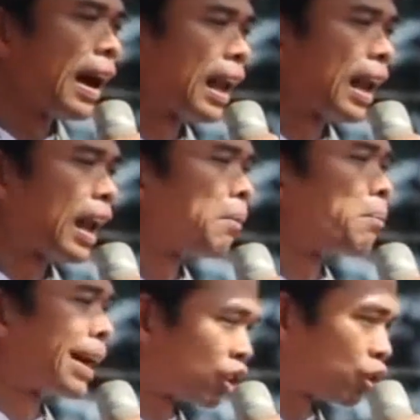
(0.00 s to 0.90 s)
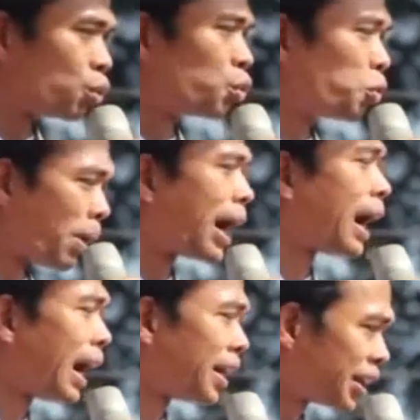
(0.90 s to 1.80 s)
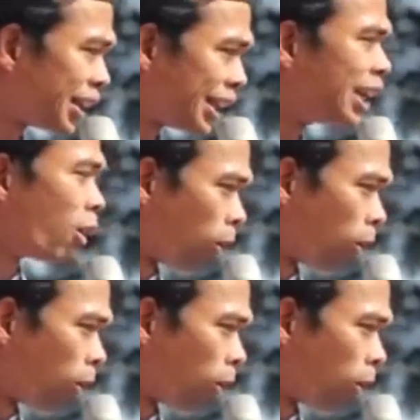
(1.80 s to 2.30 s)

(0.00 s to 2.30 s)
Al Batu Bahari